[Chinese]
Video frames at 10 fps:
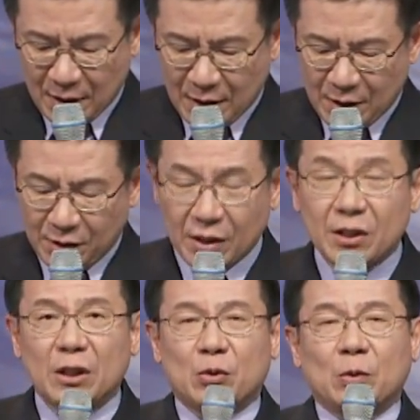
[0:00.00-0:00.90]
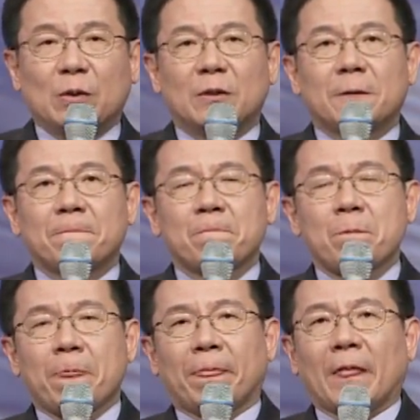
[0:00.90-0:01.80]
谢谢主，
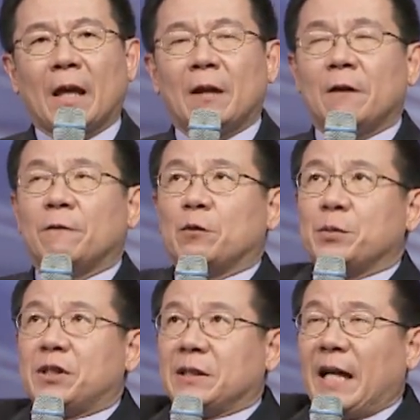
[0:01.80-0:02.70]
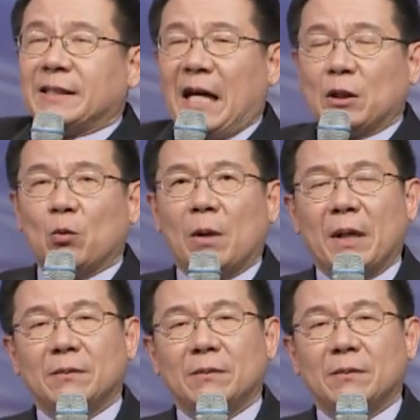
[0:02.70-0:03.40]
付不起代价的我们，